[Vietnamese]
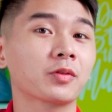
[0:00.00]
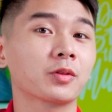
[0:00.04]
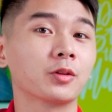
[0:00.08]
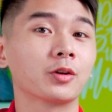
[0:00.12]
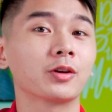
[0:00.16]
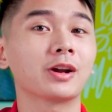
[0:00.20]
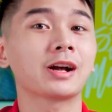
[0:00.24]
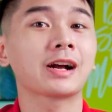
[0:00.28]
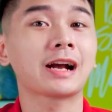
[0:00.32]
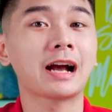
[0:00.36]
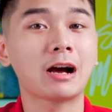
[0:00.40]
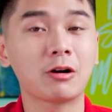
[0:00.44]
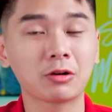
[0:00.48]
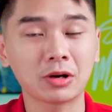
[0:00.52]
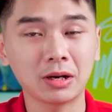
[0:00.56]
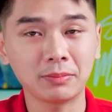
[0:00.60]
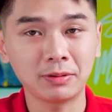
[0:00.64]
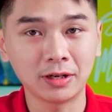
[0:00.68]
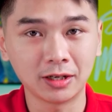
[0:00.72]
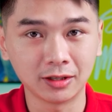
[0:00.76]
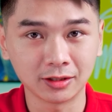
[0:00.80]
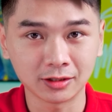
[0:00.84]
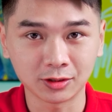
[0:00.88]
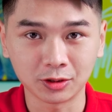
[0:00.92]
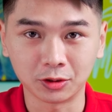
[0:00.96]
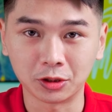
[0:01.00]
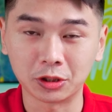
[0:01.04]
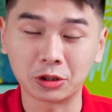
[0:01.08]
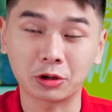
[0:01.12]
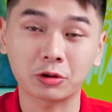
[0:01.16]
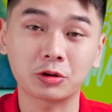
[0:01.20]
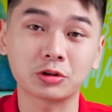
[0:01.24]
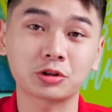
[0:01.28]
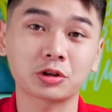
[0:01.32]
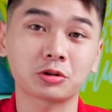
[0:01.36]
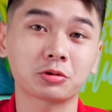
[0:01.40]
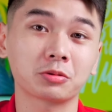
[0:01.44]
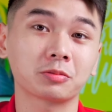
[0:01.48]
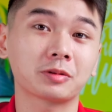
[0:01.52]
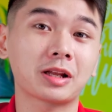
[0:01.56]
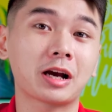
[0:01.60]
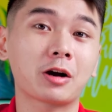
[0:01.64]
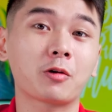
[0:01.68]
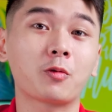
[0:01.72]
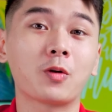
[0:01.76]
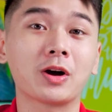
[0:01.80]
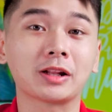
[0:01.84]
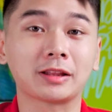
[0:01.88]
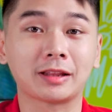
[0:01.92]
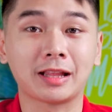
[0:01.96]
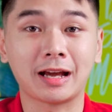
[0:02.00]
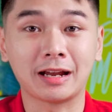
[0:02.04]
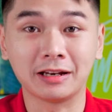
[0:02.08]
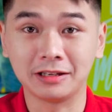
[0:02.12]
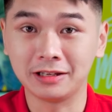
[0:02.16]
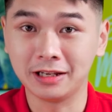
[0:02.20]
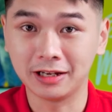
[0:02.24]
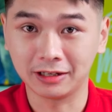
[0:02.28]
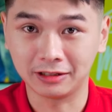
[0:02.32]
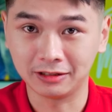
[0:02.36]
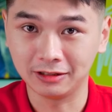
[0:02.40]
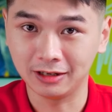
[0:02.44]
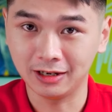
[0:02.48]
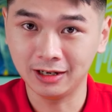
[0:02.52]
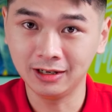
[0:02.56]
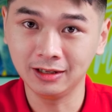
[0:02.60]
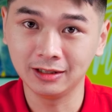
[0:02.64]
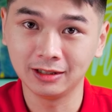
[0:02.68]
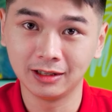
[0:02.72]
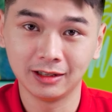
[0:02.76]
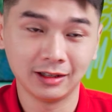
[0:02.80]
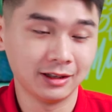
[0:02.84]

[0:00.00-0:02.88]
nó đã cao cấp hơn rồi nó còn cho chúng ta quạt tản nhiệt nữa